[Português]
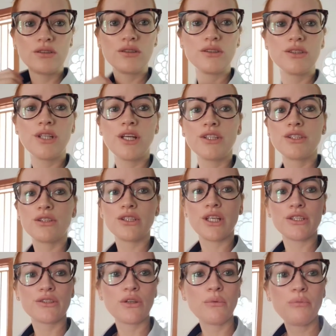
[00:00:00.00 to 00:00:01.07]
Gente, eu já
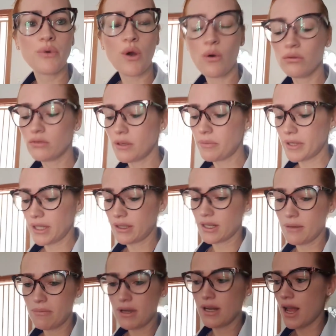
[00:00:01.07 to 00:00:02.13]
estou pronta para ir
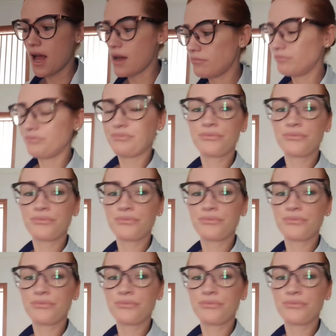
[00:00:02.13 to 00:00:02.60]
trabalhar